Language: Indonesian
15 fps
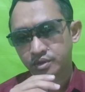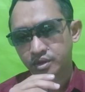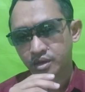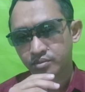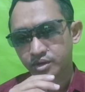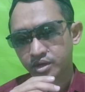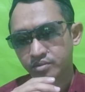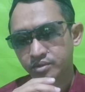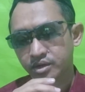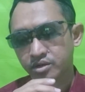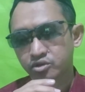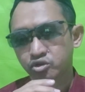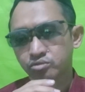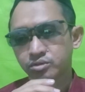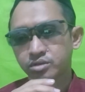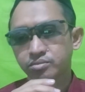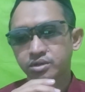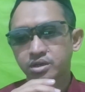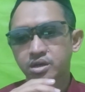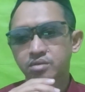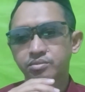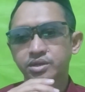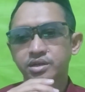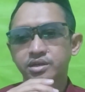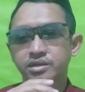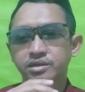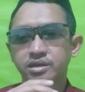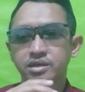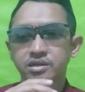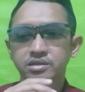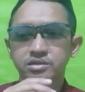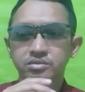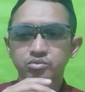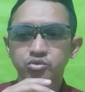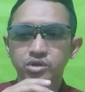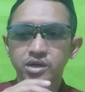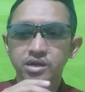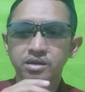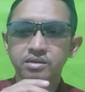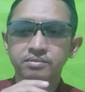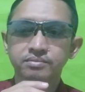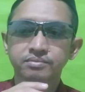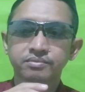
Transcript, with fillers: Apa kabar sobat BK milenial semua?